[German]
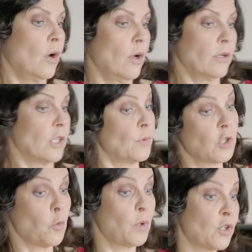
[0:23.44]
Ich hätte mich
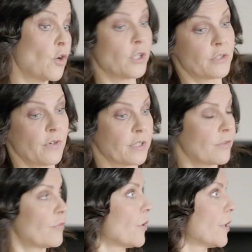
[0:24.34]
auch über eine Kreuzfahrt
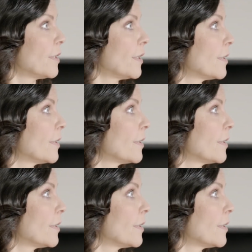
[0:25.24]
gefreut.